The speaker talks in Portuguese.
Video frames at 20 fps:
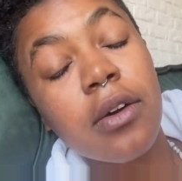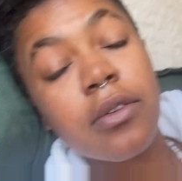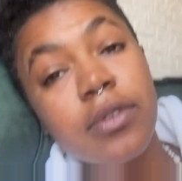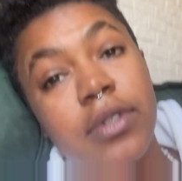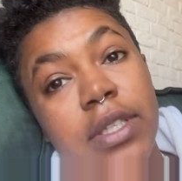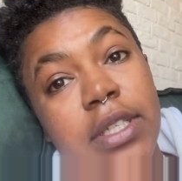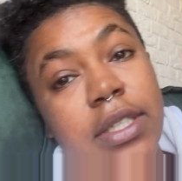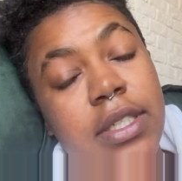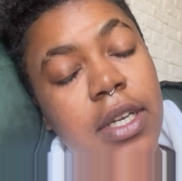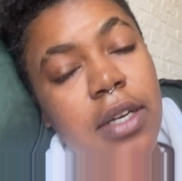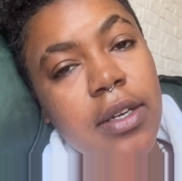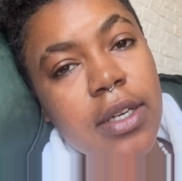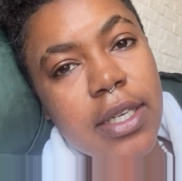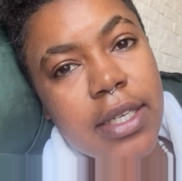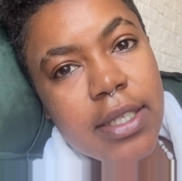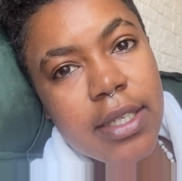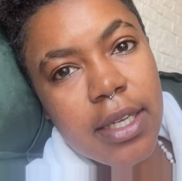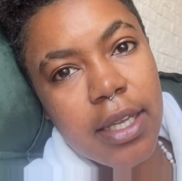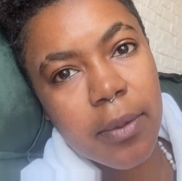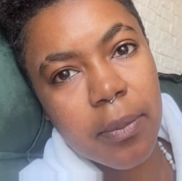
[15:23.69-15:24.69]
eu vou deixar o
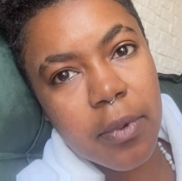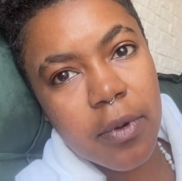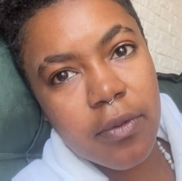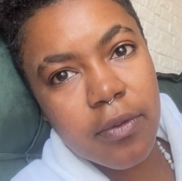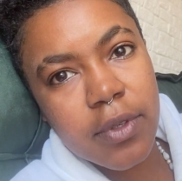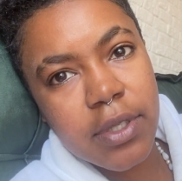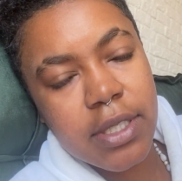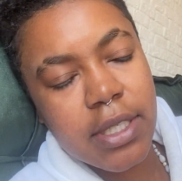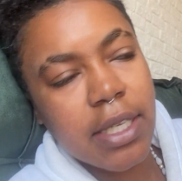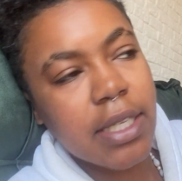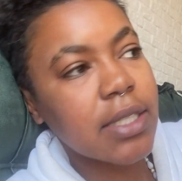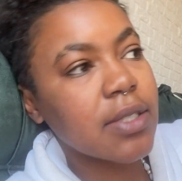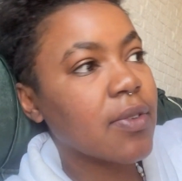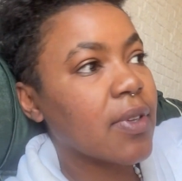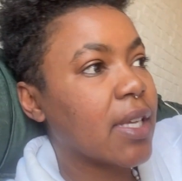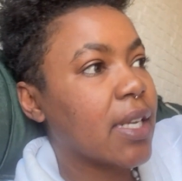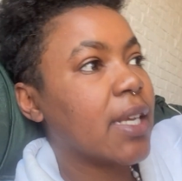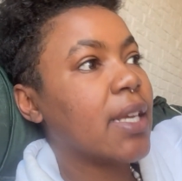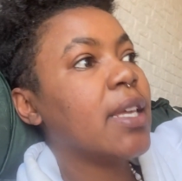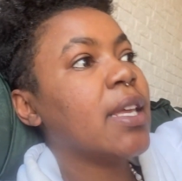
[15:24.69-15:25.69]
link aqui pra vocês
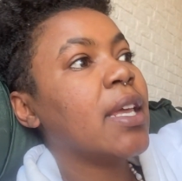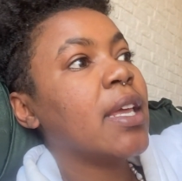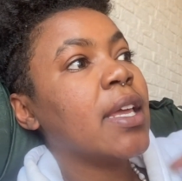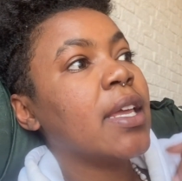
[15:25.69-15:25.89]
verem.